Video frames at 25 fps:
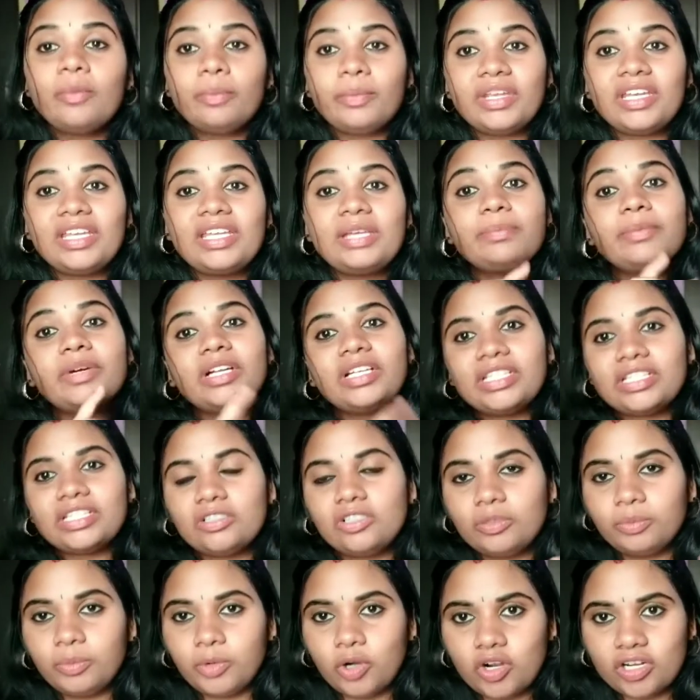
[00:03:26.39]
మీరు ఈ
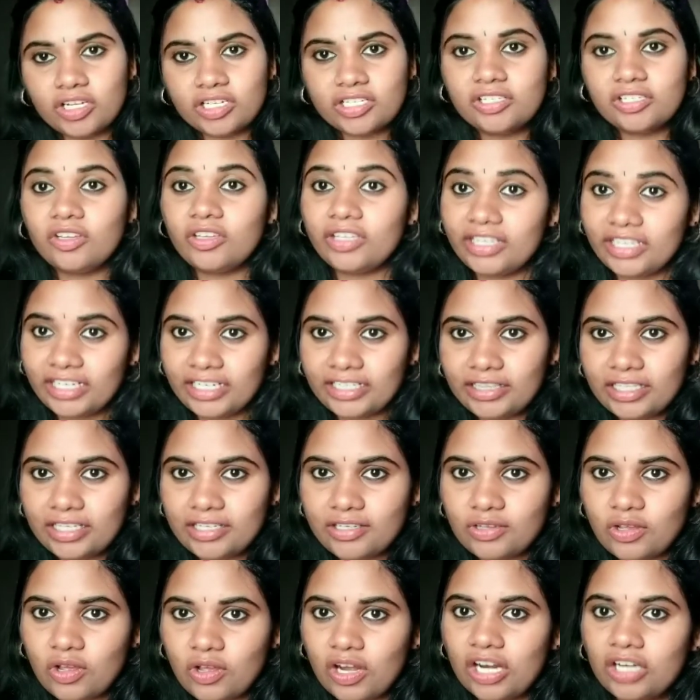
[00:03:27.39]
పర్టికులర్ ప్రోడక్ట్స్లో ఏదైనా
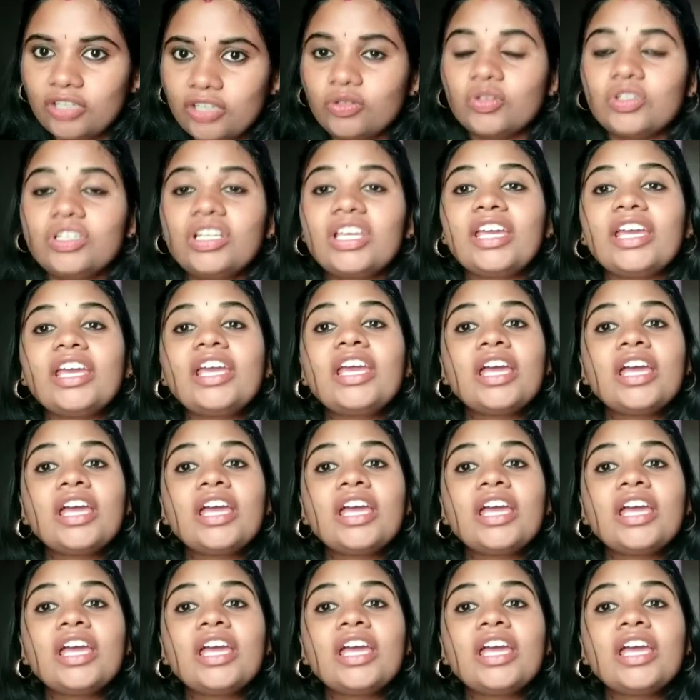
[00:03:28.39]
తీసుకోవాలనుకుంటే